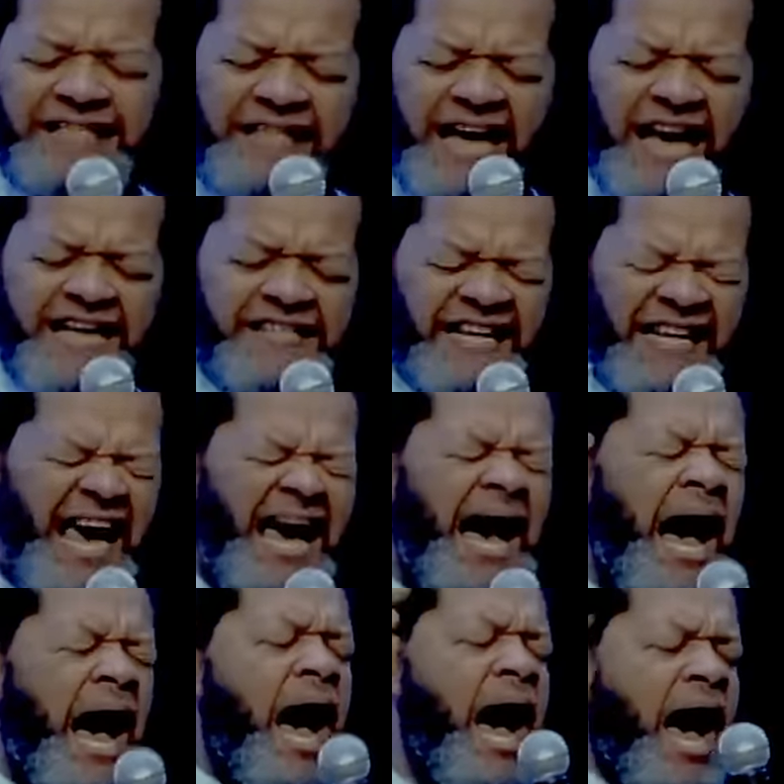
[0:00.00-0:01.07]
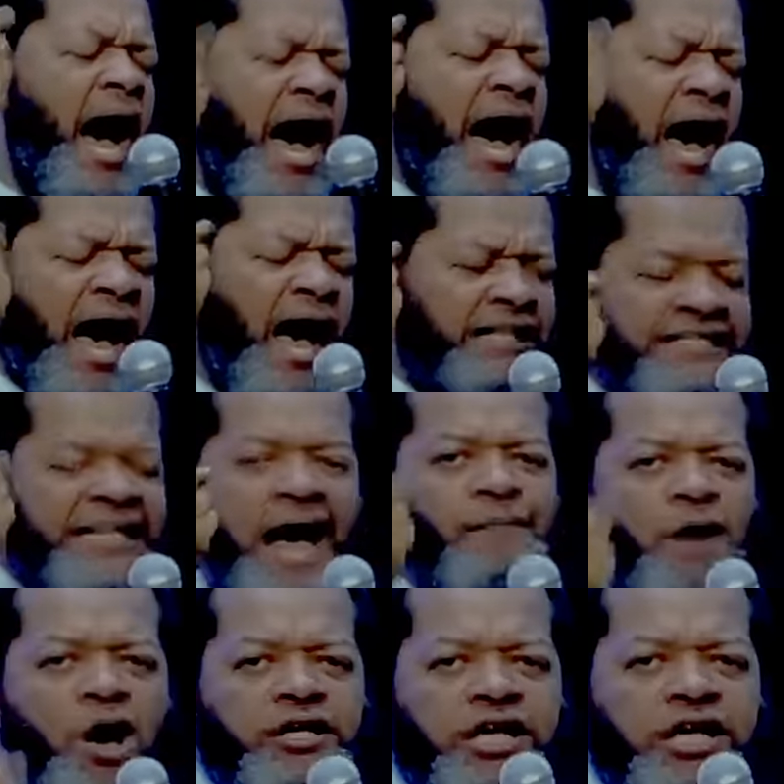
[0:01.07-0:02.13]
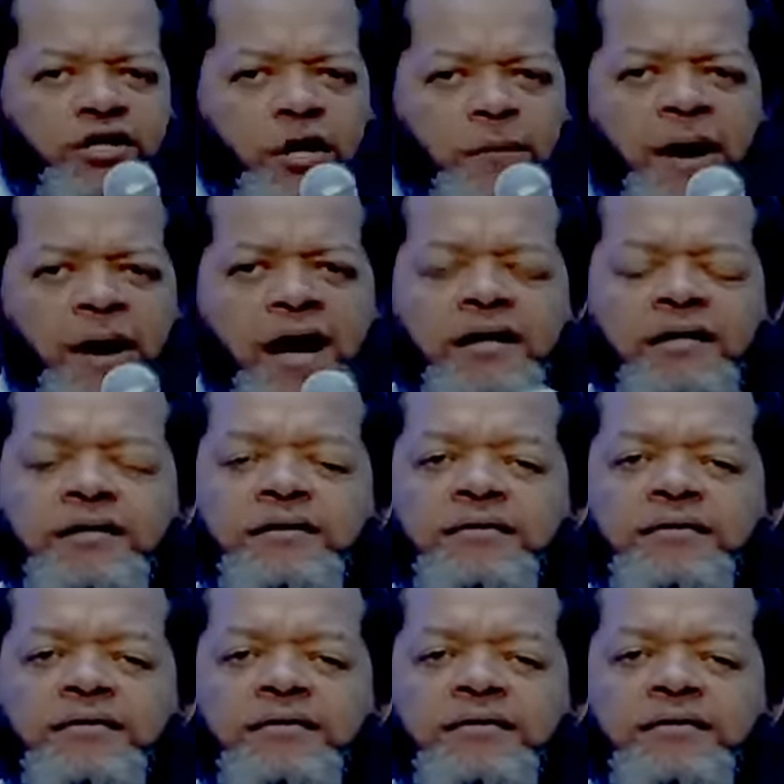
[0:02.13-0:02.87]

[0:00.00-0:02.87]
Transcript: désirer ardemment qu'il te parle.